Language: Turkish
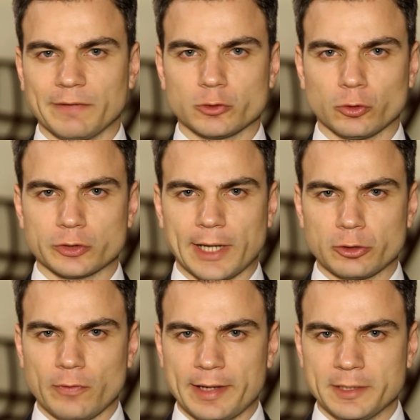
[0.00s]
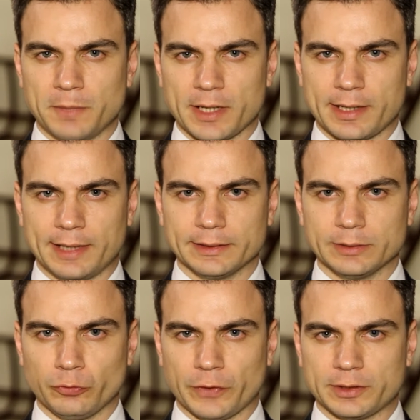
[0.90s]
ve Sosyal Güvenlik
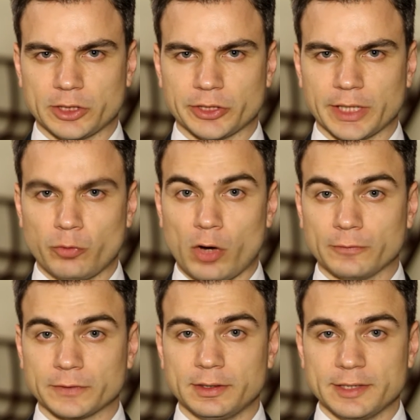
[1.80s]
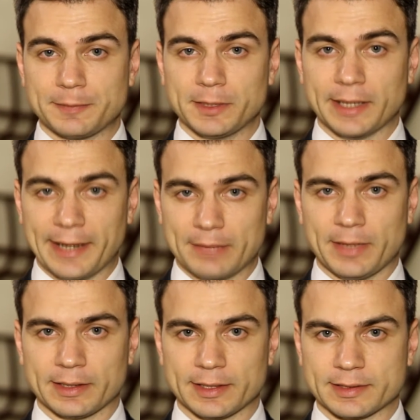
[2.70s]
Bakanlığı müfettişleri bu hafta GİSBİR Genel
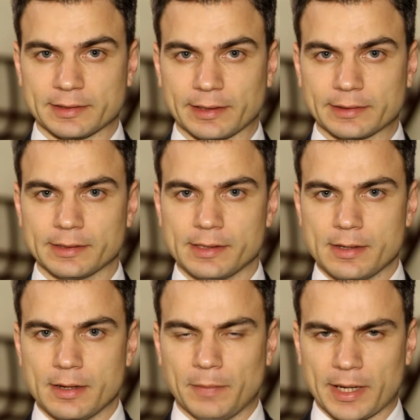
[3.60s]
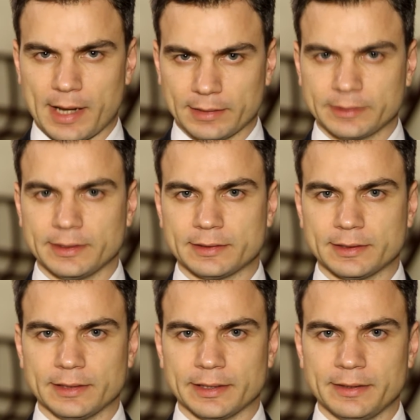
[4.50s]
Merkezi'ndeydi. Bakanlık
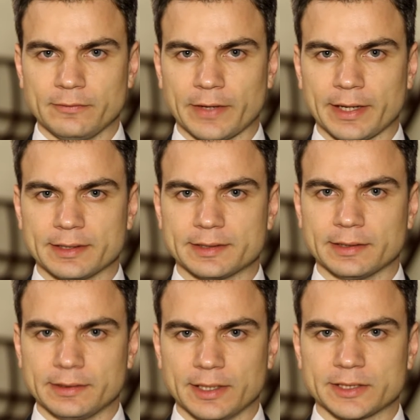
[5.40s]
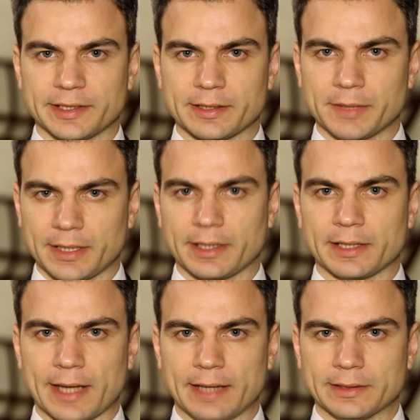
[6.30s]
yetkililerinin ve sendikacıların bir
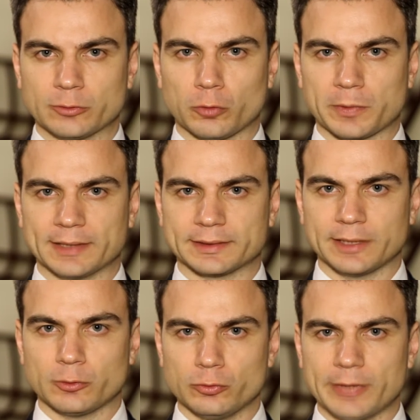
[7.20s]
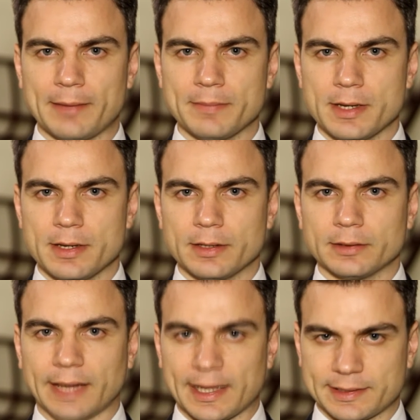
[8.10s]
araya geldiği toplantıda gündem
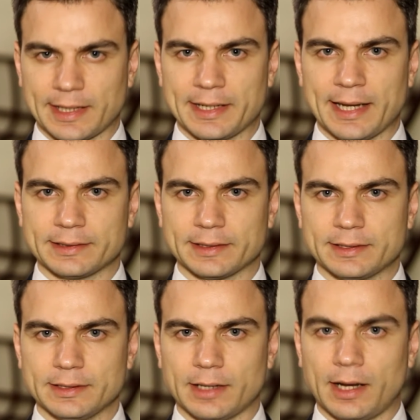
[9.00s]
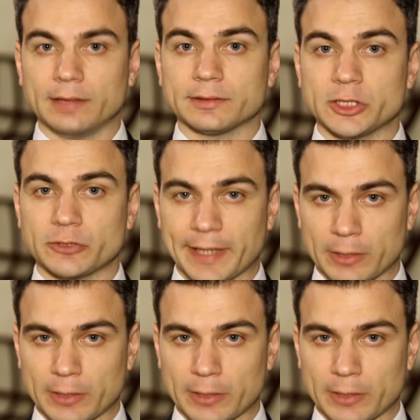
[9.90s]
tersanelerdeki alt işveren